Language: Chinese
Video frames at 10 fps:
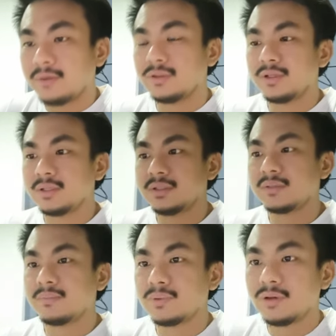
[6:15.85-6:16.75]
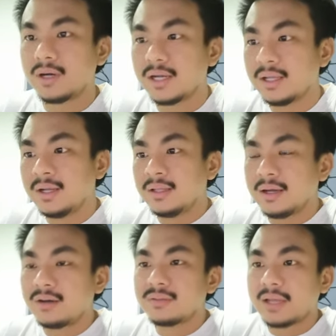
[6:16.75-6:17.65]
我觉得是不错啊。
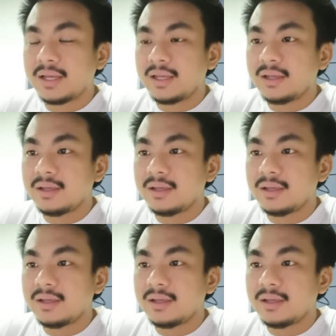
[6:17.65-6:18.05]
然后再